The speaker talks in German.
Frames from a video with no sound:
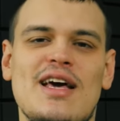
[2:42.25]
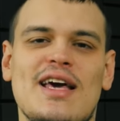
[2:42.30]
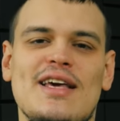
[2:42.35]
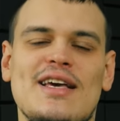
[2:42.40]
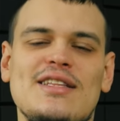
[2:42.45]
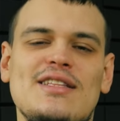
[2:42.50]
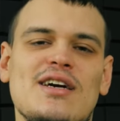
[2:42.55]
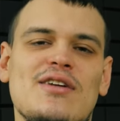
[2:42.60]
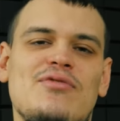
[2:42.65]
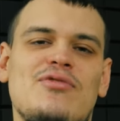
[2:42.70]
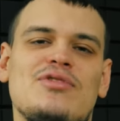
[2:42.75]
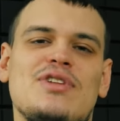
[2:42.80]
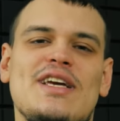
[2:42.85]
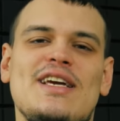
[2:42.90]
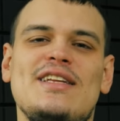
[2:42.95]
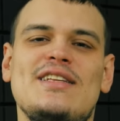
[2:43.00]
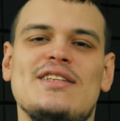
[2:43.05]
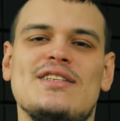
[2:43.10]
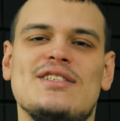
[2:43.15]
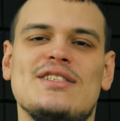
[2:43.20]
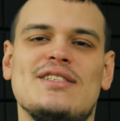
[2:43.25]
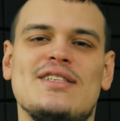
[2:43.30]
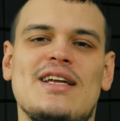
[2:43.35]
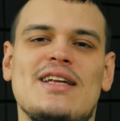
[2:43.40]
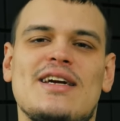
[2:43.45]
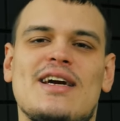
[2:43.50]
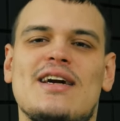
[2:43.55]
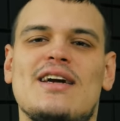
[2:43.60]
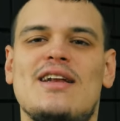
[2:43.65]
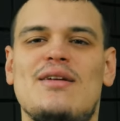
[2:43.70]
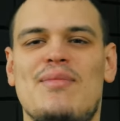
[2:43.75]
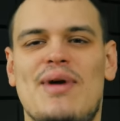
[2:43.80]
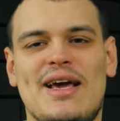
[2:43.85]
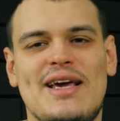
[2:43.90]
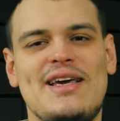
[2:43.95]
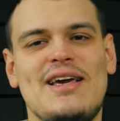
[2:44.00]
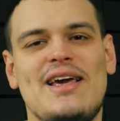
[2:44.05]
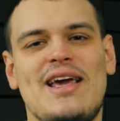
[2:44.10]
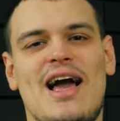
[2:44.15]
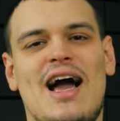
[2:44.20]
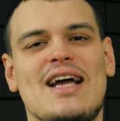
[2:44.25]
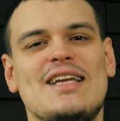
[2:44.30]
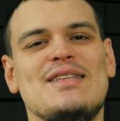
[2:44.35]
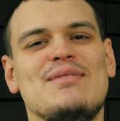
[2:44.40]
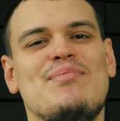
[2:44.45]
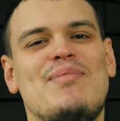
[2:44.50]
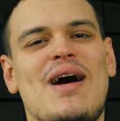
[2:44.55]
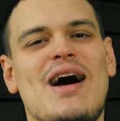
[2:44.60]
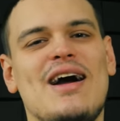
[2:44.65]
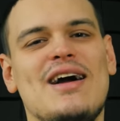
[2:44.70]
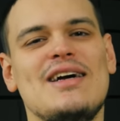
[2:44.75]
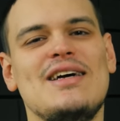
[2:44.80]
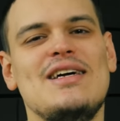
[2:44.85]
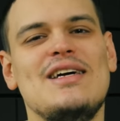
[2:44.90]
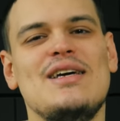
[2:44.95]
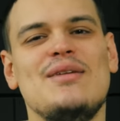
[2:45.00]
Jeder von ihnen stellt regelmäßig ein paar